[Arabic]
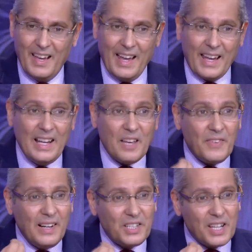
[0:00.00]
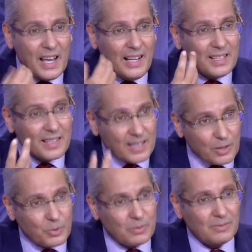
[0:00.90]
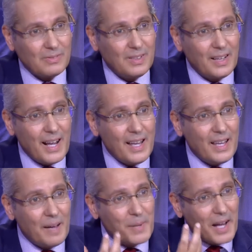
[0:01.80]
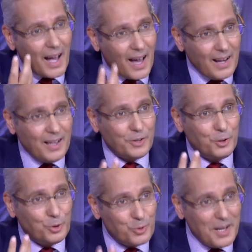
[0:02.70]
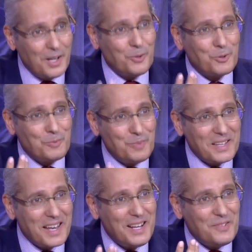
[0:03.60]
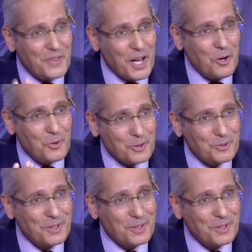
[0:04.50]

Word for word: خلافا للشيء اللي الناس تصوروا راهي من اقل الدول الاوروبيه اللي فيها هي. حضور